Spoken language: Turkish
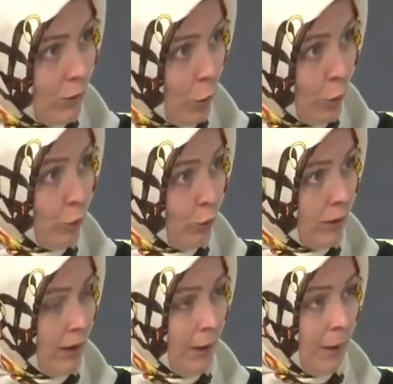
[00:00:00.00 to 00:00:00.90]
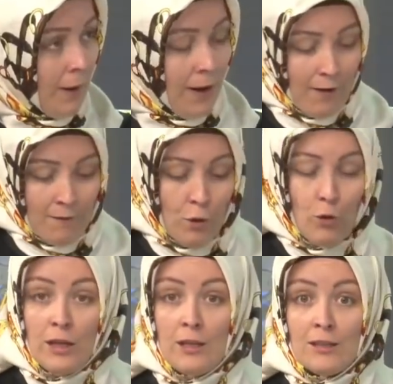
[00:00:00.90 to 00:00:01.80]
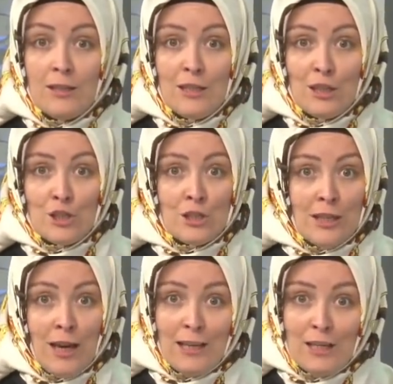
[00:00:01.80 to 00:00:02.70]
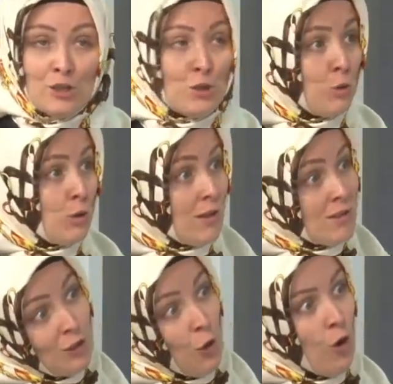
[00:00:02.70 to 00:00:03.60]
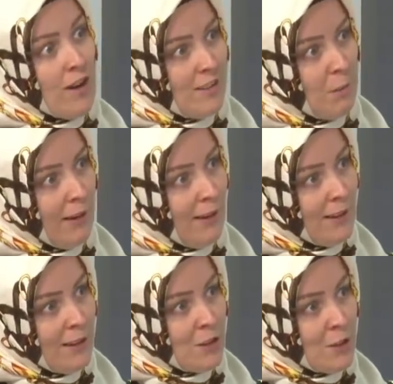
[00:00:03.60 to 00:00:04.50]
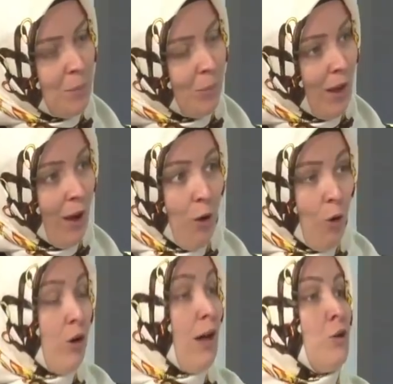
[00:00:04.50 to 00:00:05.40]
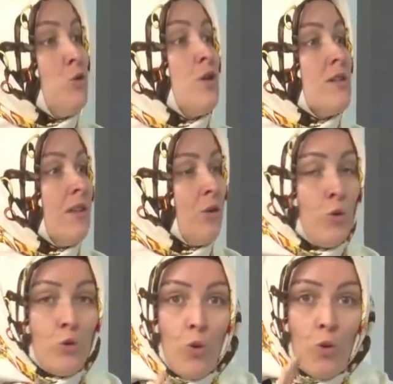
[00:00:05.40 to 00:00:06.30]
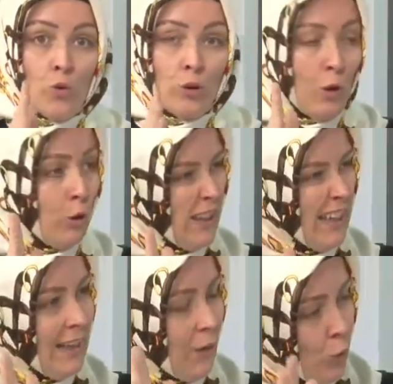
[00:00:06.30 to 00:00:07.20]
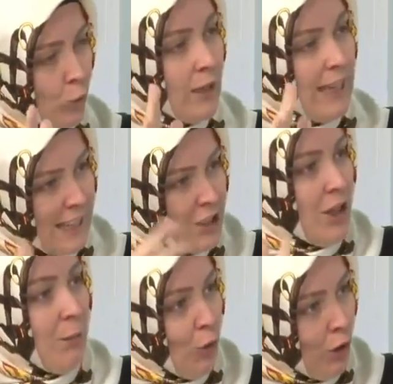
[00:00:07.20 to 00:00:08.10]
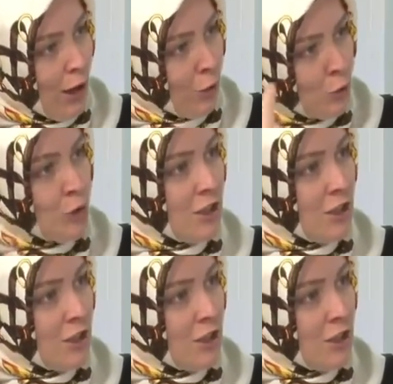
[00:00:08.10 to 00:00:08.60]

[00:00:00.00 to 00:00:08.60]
oyununda. Ve o yedirttiği kişi kendi iç dünyasında öğretmenidir. Oradan güç kazanıyordur. Okulda onunla, okulda yenişemiyor ya güç